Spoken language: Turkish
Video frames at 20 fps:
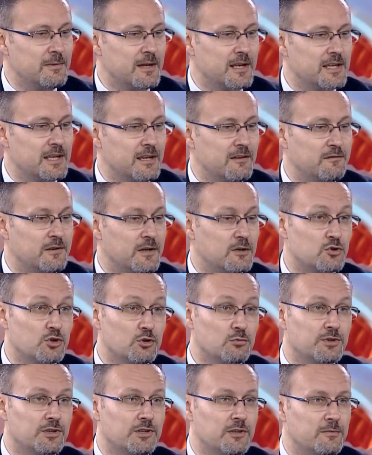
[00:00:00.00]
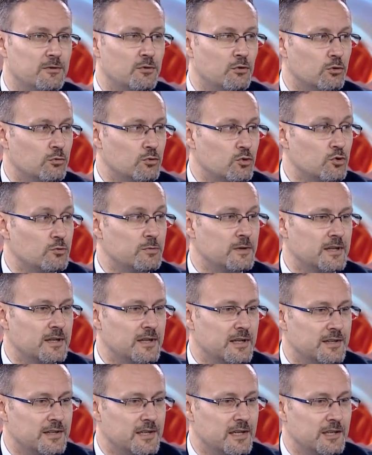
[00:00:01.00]
belki enflasyona burada tabii ki olumsuz bir
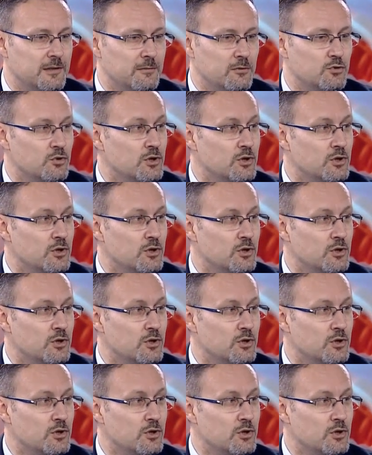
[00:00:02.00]
etki edebilir.